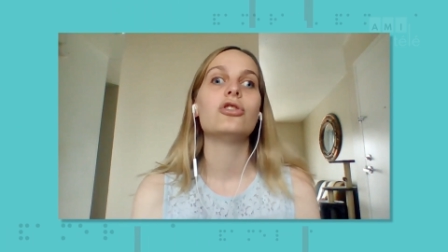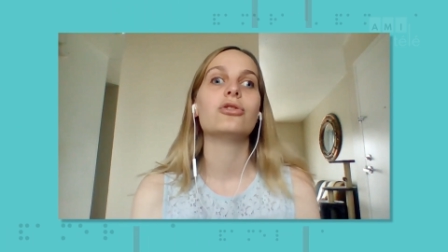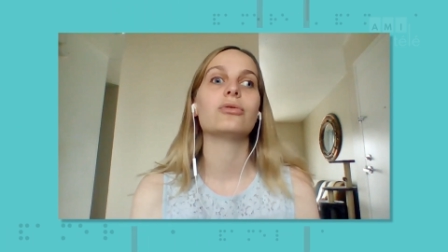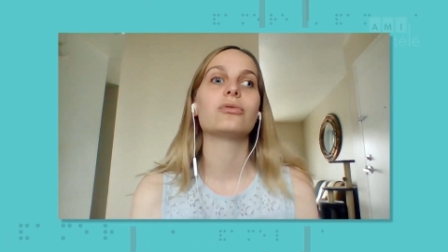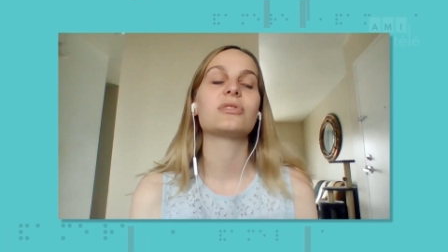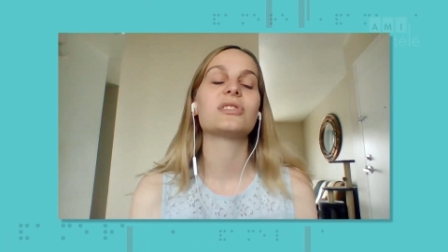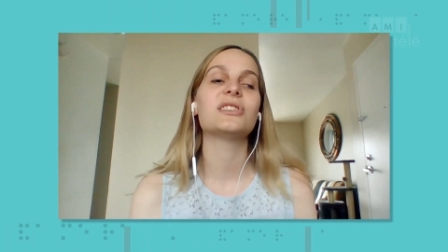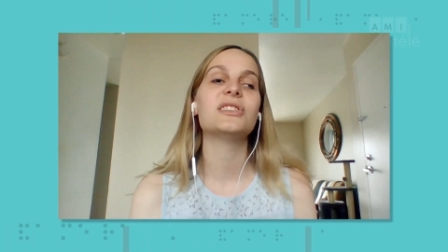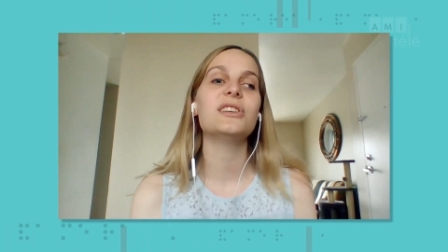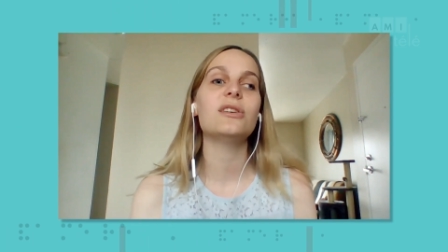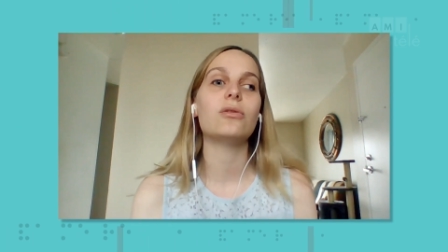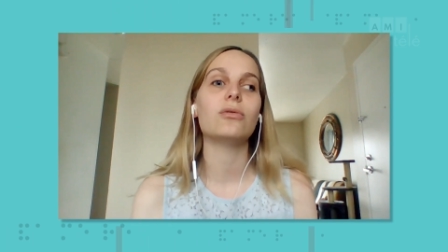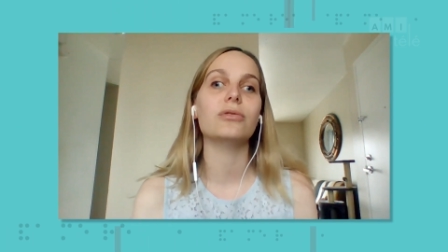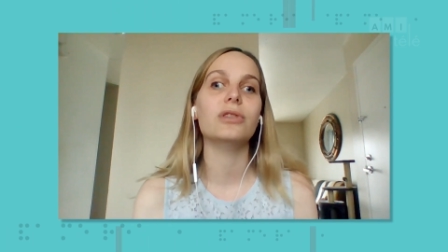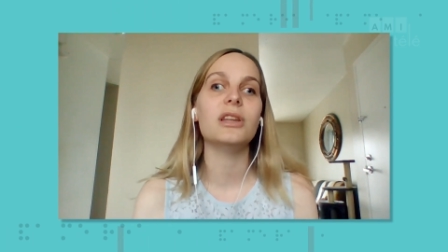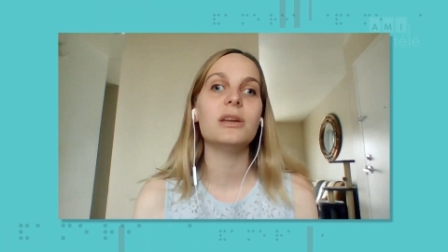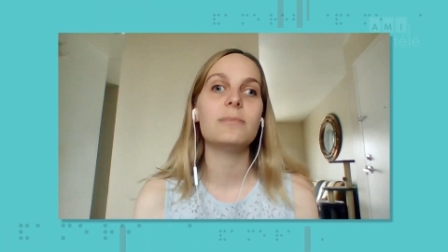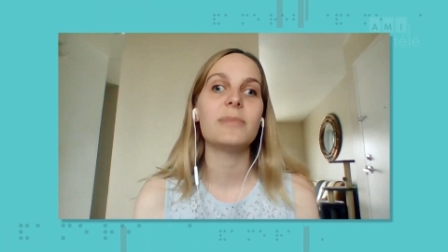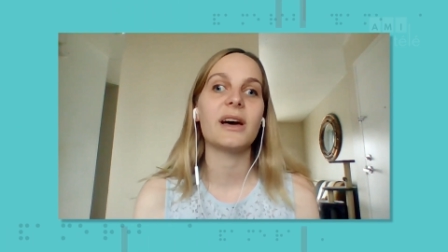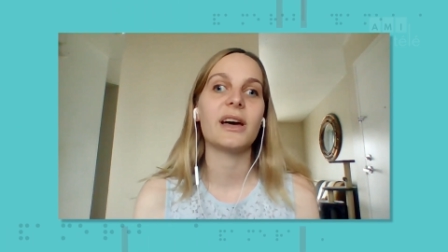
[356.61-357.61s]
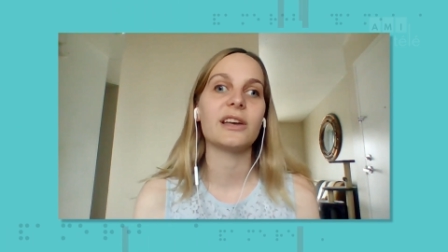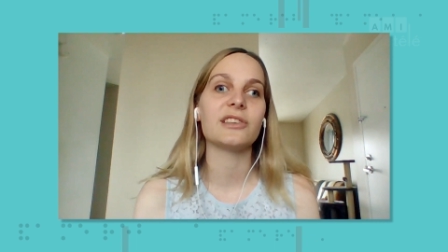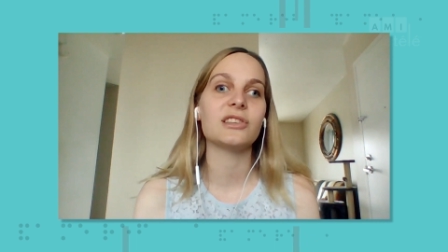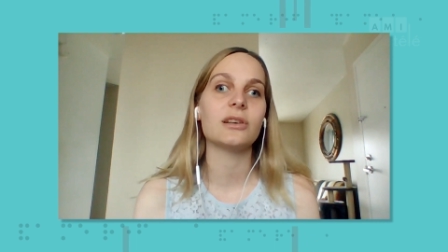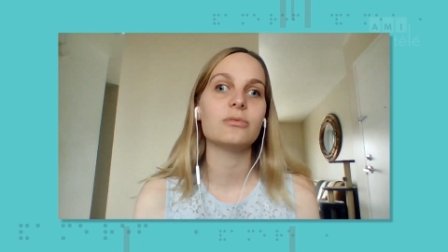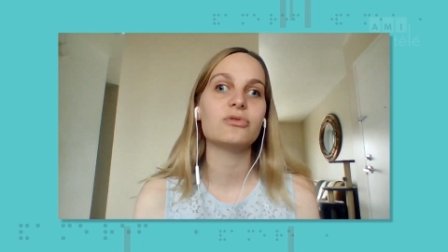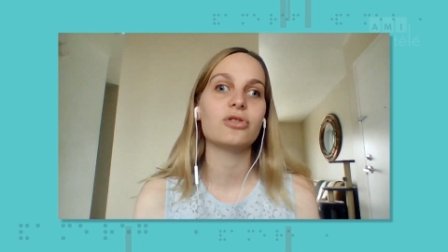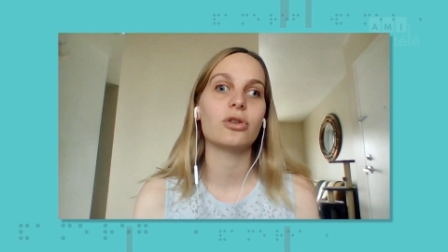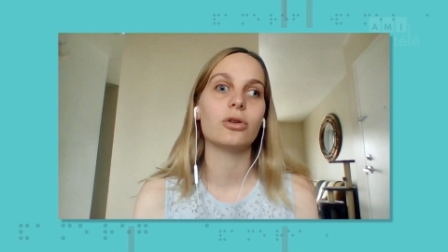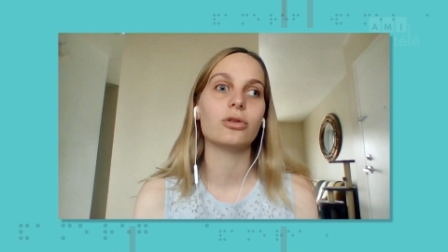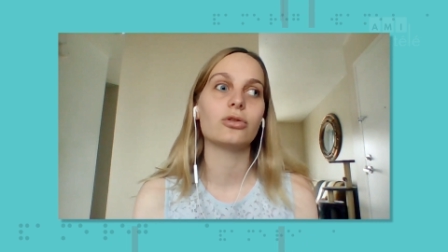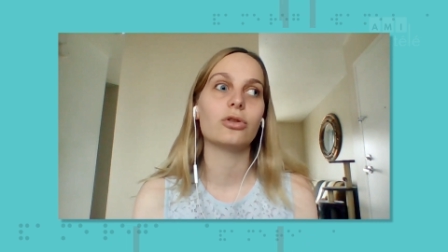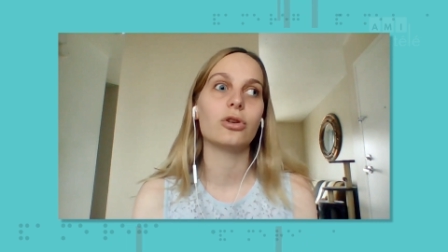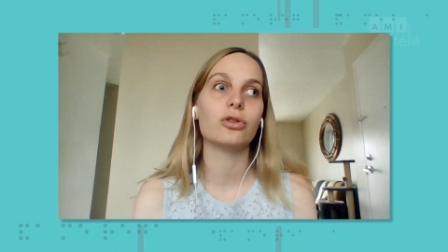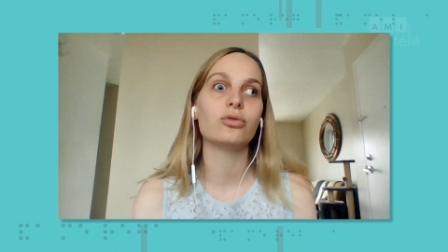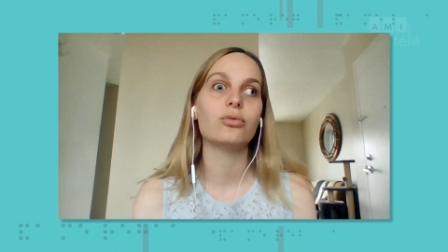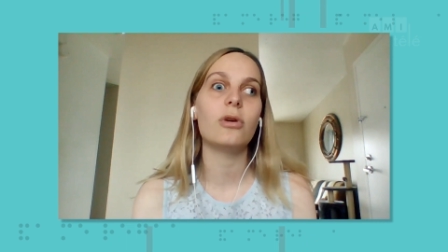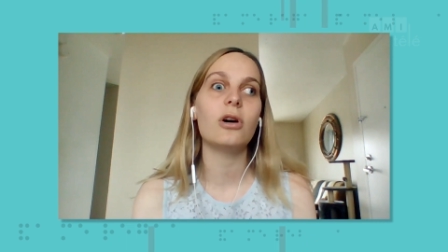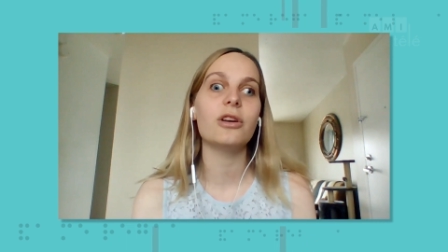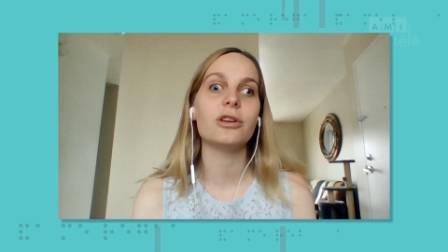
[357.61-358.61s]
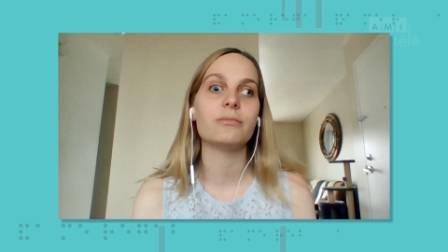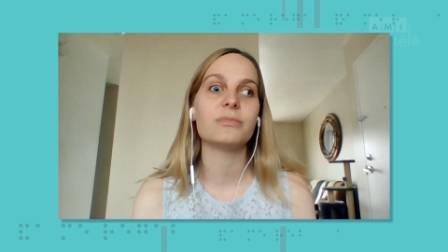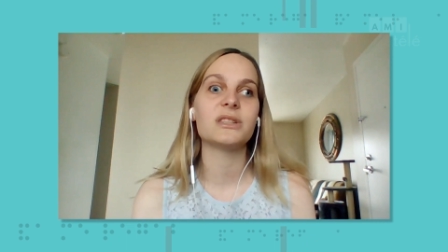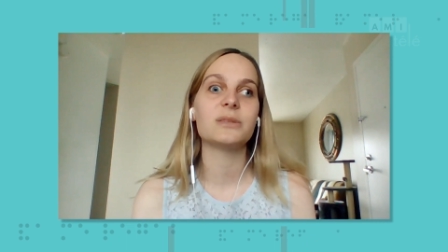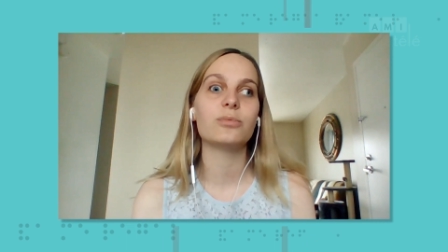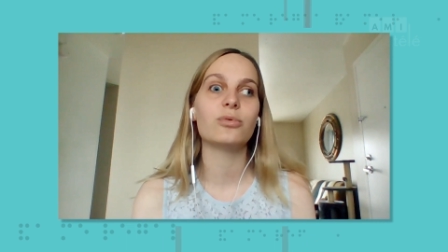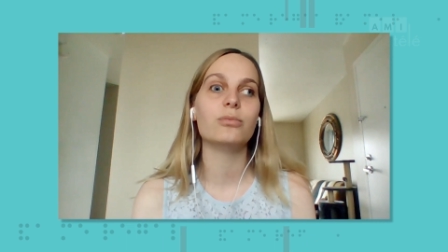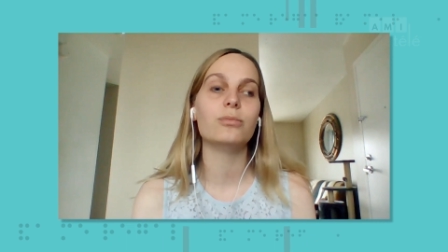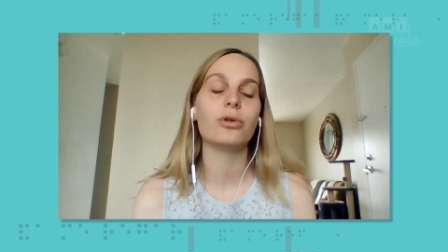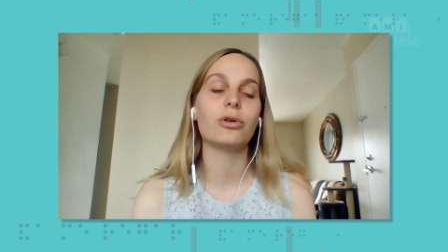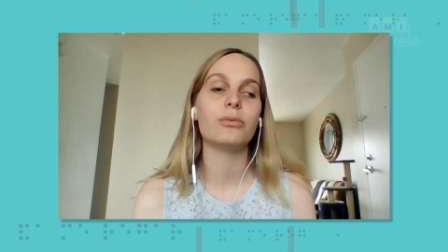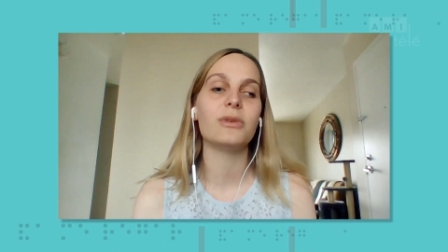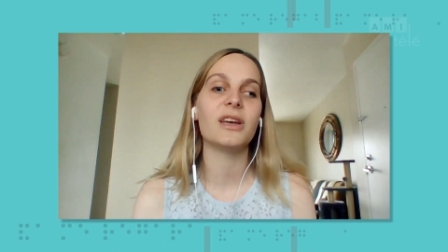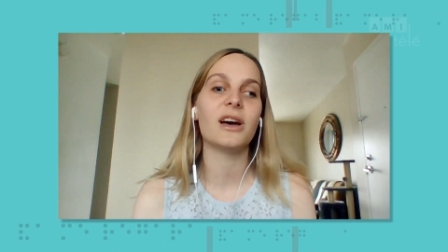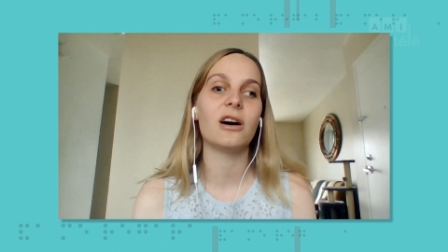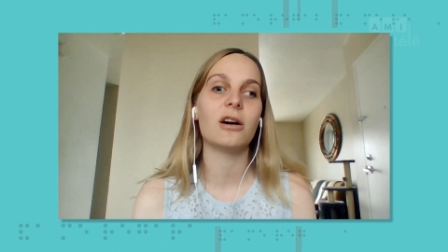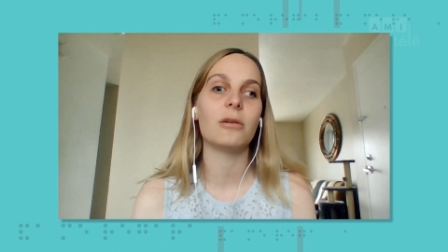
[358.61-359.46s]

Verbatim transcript: Donc, si on est, par exemple, sur un trottoir, il y a un petit peu de bruit